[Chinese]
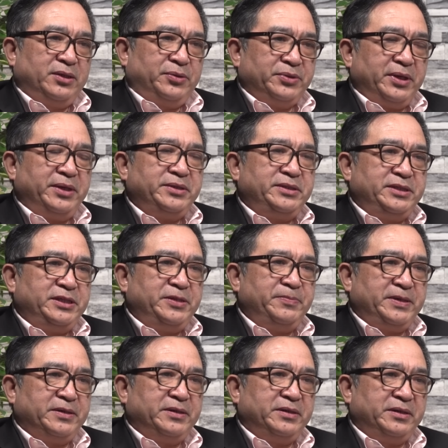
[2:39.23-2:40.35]
我觉得习近
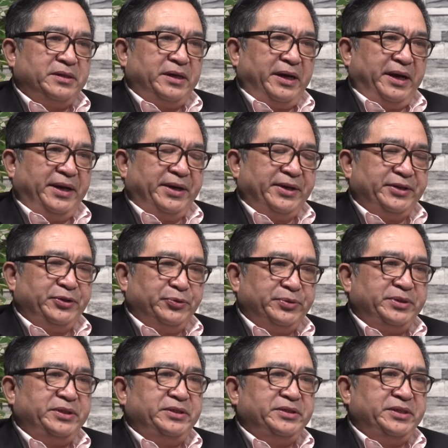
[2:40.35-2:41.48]
平啊有
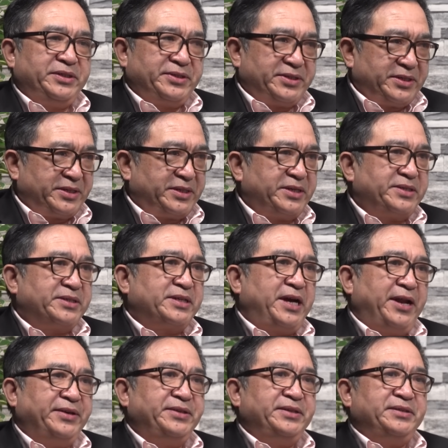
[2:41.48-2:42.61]
底气是这是
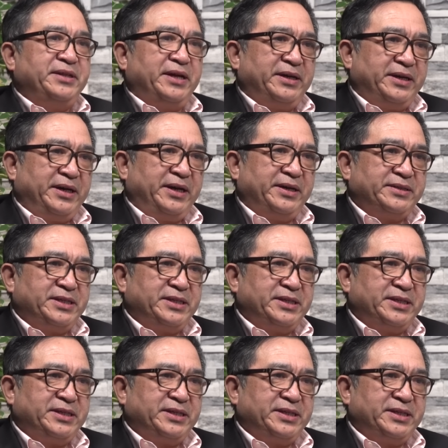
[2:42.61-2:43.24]
肯定的啊，